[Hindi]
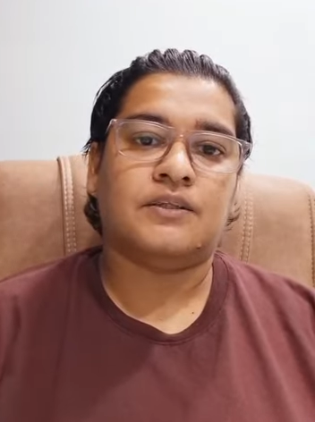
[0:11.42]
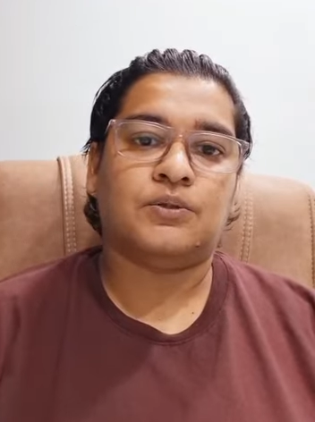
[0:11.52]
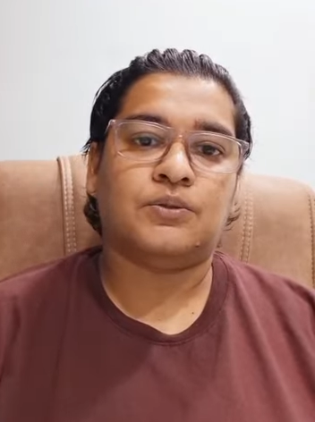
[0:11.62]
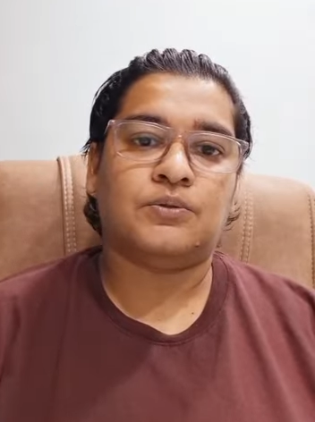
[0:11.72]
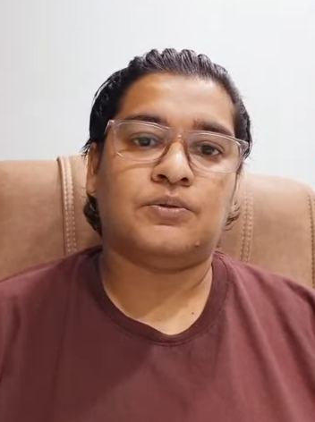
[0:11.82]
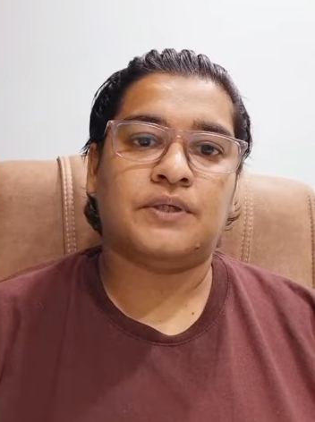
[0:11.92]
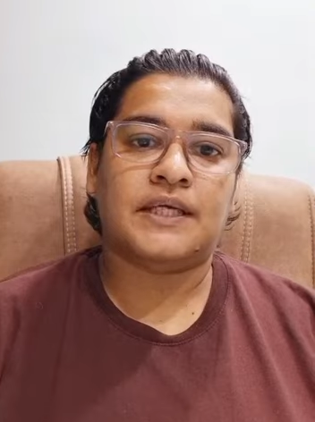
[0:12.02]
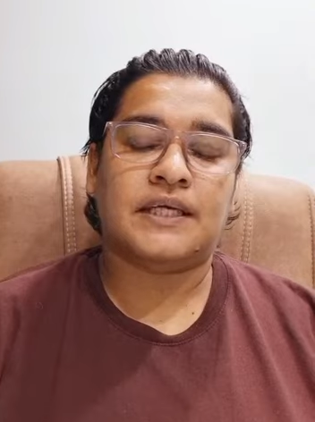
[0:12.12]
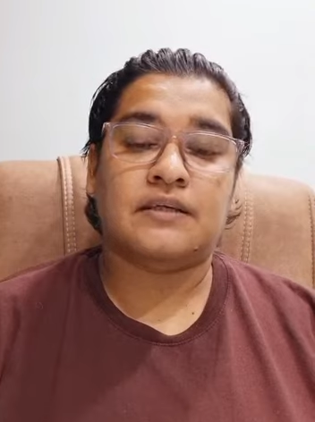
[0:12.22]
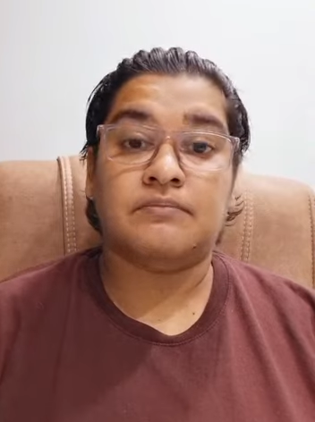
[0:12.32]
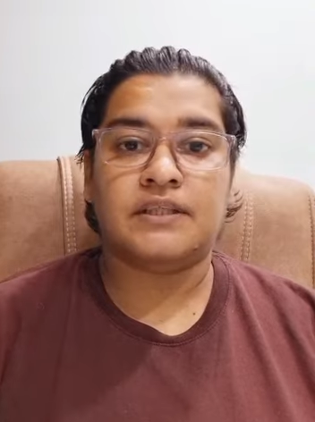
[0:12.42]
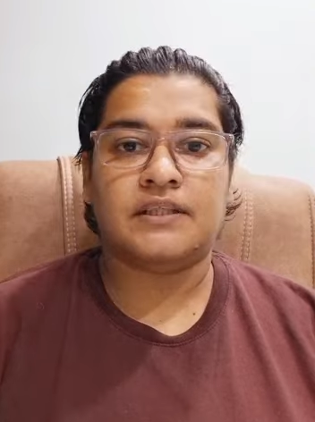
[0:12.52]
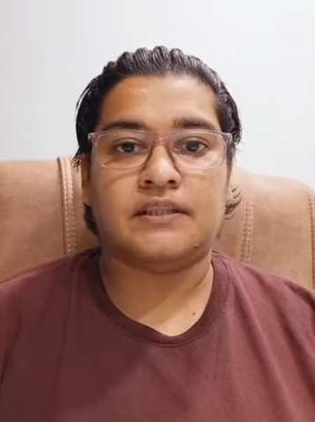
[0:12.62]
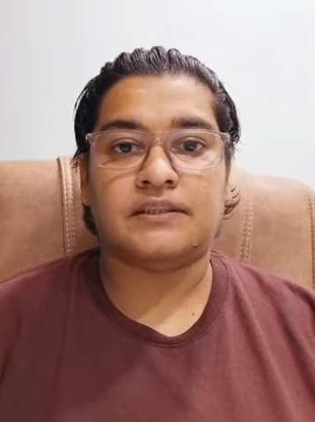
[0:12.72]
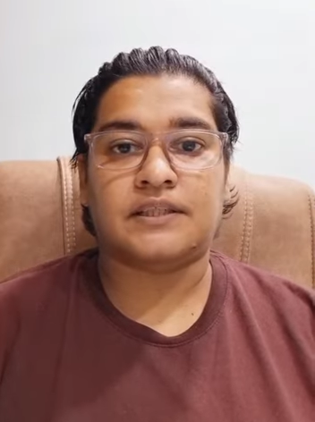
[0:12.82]
तो एक
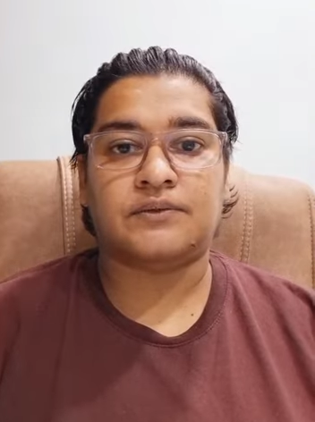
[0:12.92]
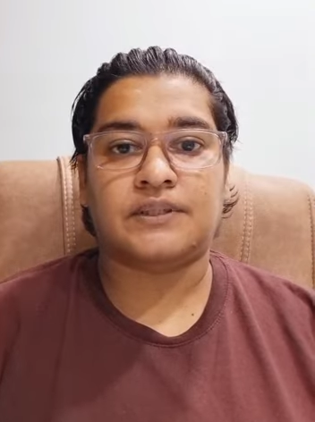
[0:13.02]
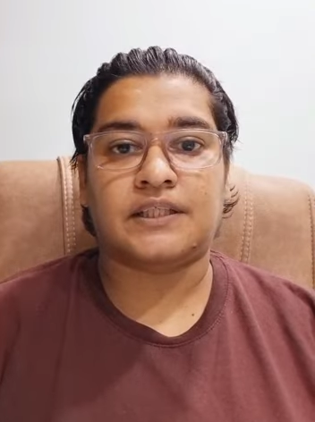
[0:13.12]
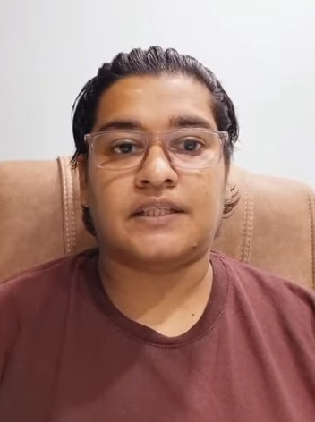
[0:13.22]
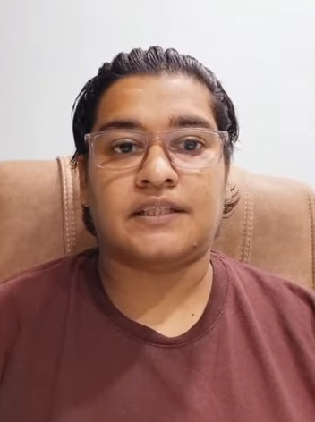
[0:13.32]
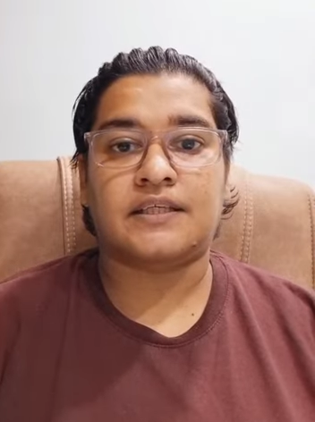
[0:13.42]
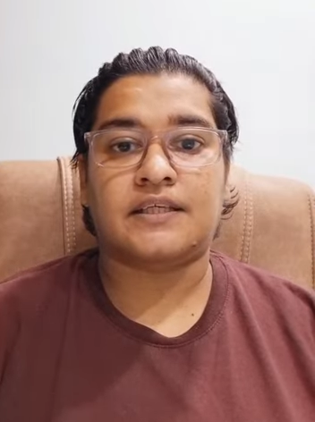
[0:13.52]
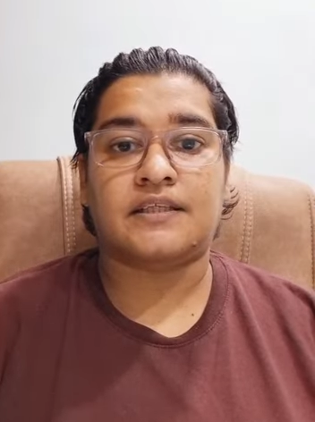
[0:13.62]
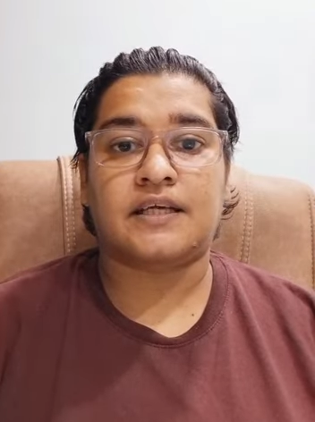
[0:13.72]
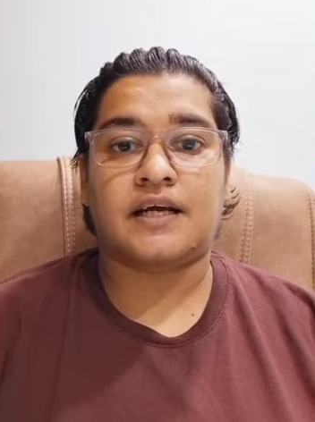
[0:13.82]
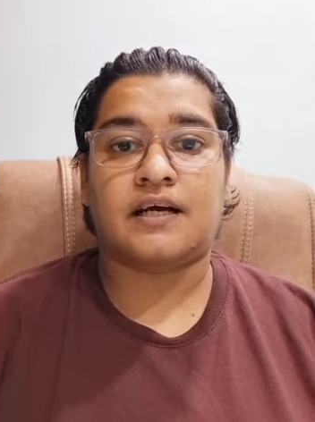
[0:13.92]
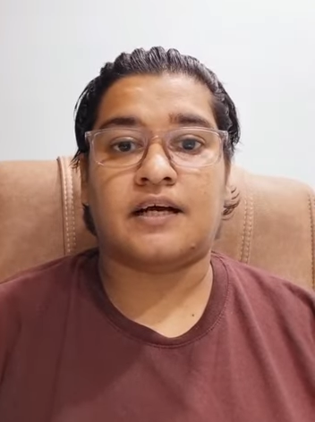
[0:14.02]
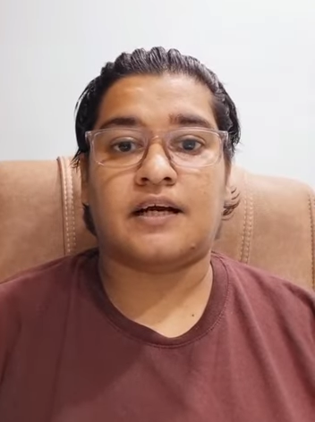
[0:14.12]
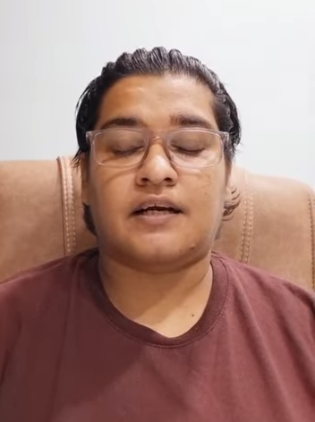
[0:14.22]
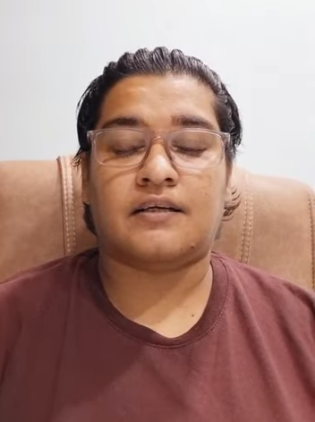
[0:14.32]
मिथ ऐसा होता है कि क्या
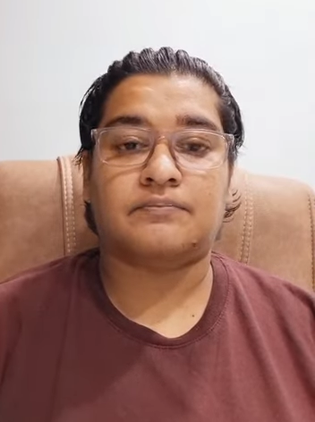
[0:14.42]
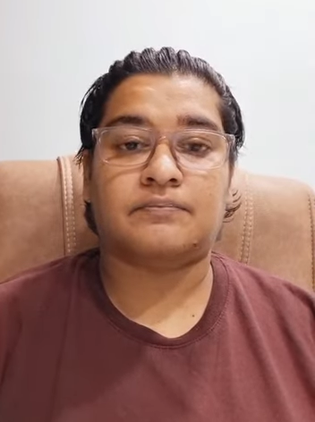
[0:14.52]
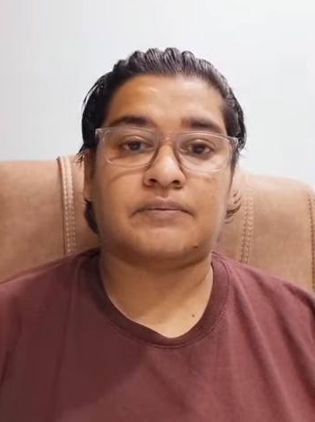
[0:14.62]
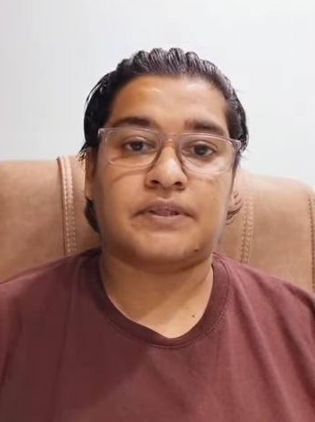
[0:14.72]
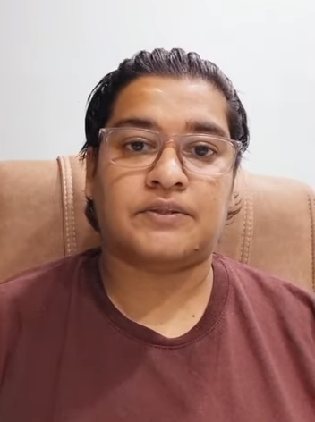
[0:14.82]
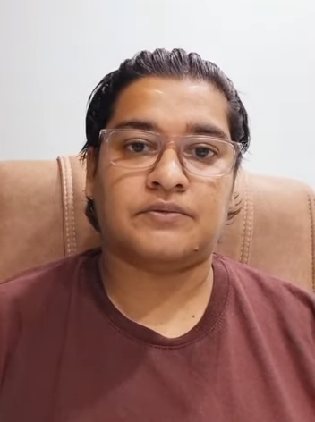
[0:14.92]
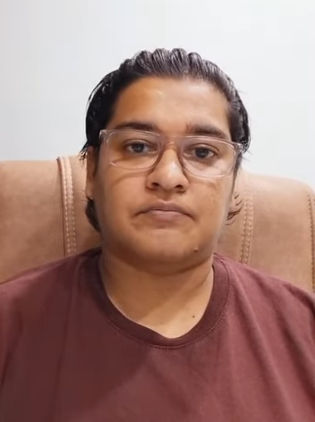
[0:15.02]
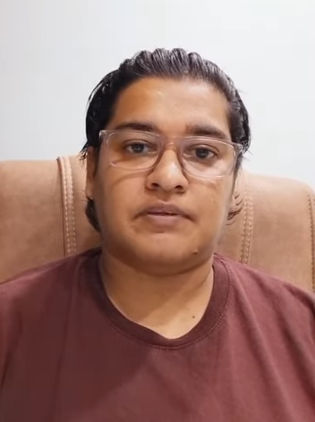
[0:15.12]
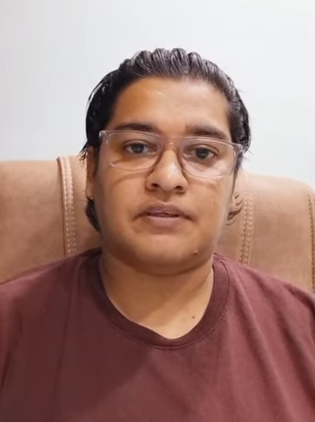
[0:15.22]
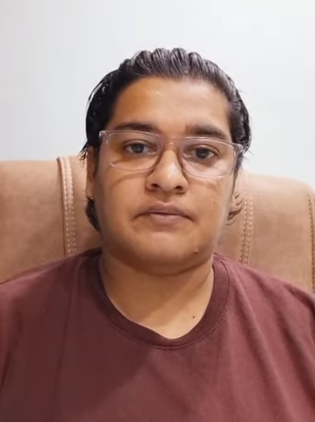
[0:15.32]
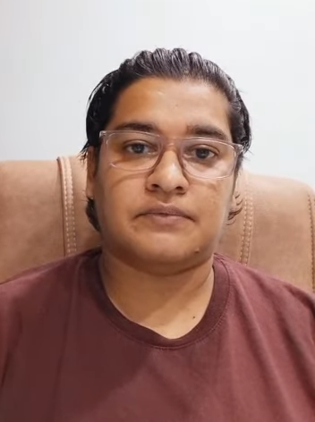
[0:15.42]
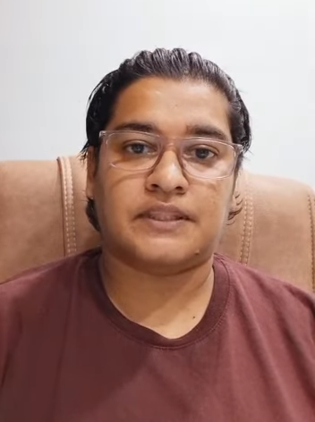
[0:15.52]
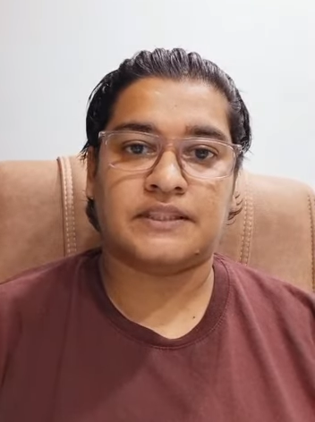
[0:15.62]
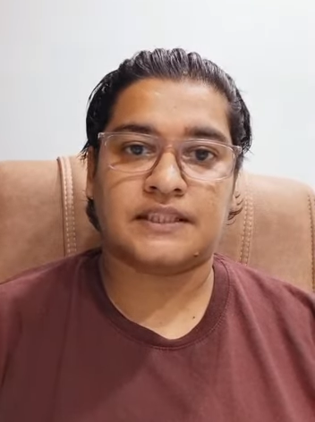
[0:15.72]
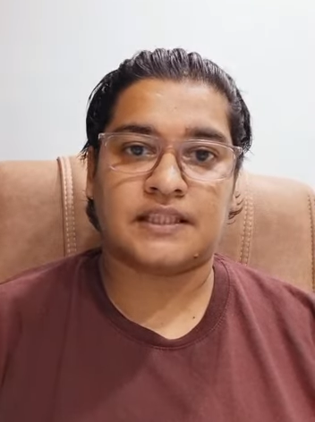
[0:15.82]
आप आपकी ट्विन फ्लेम
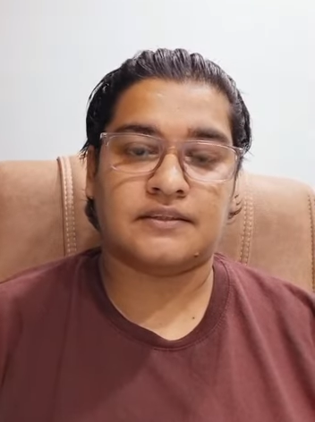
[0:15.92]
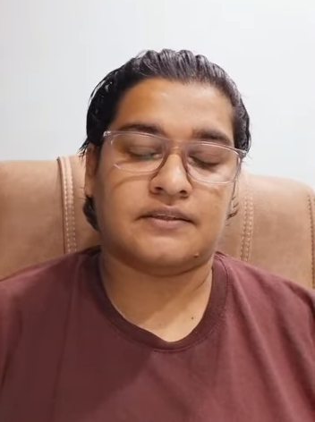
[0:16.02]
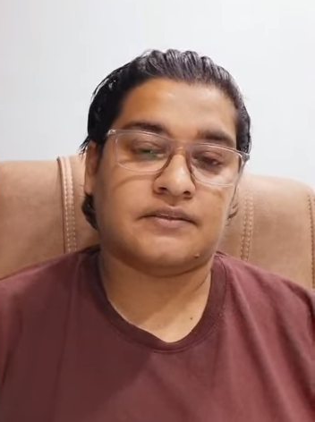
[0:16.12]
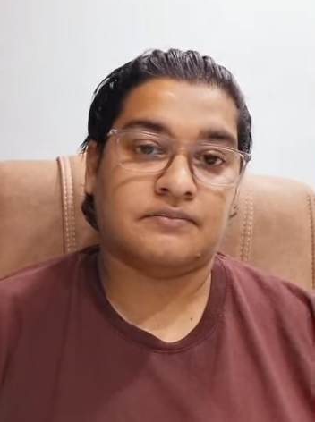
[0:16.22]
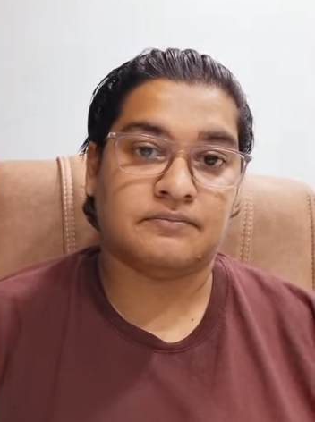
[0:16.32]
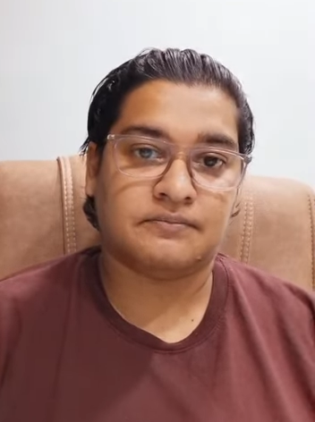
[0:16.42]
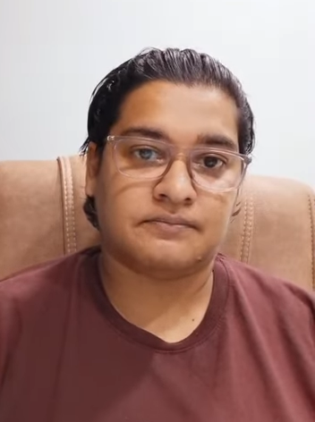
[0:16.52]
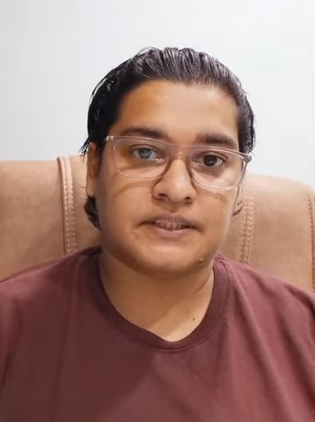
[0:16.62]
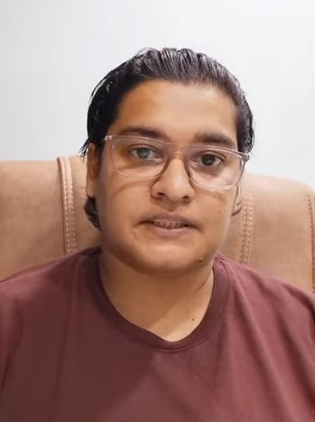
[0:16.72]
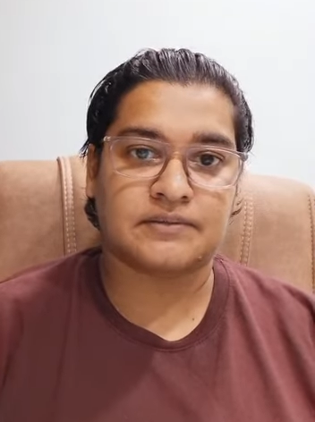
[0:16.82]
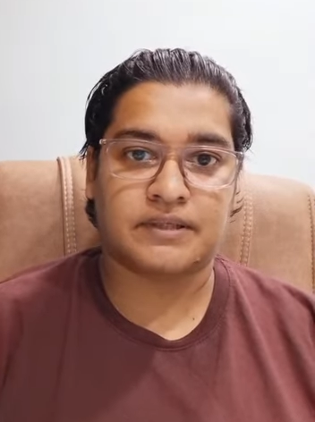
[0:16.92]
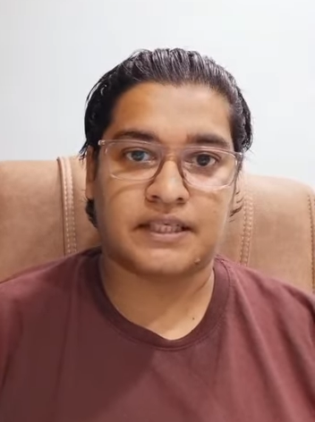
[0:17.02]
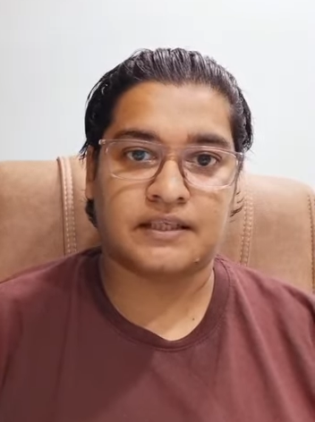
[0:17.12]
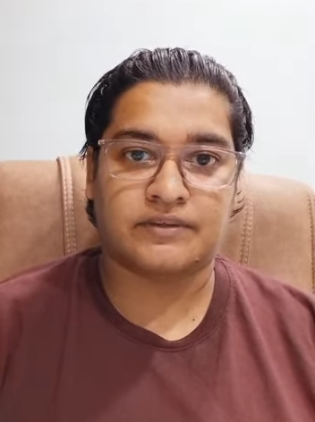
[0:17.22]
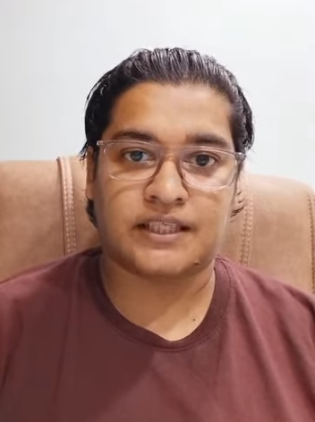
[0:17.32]
के साथ फिर से
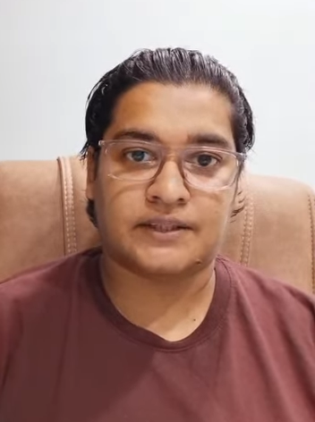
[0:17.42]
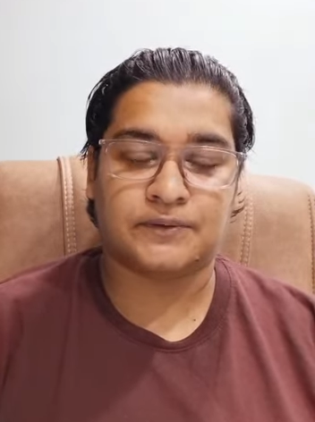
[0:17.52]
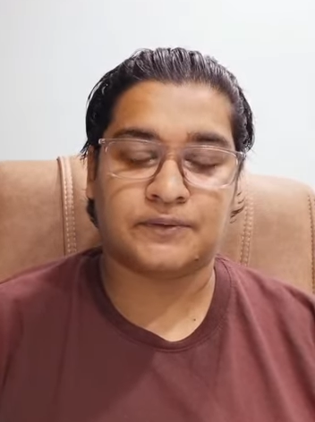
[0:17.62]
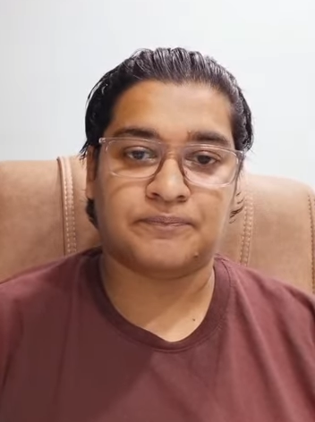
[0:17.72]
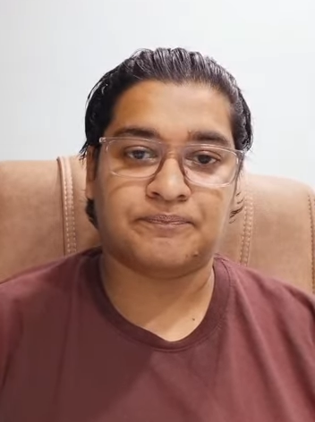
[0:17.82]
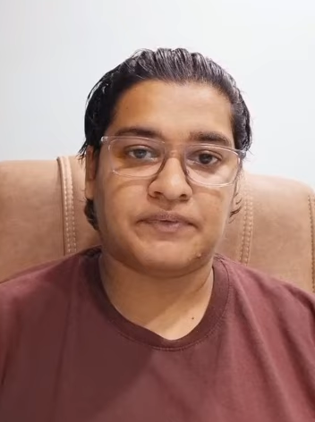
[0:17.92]
मिलने वाले हो